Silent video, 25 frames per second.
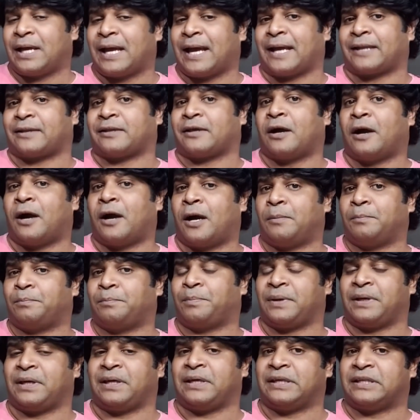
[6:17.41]

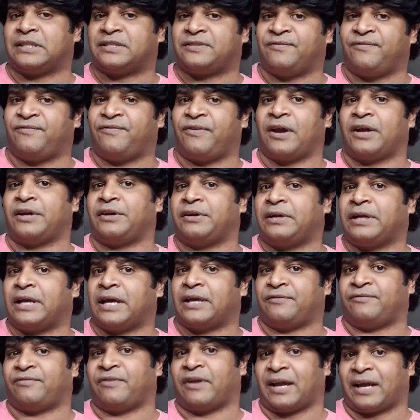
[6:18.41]
изображения. А вот
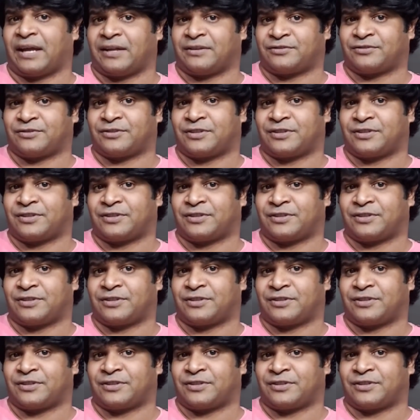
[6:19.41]
изображение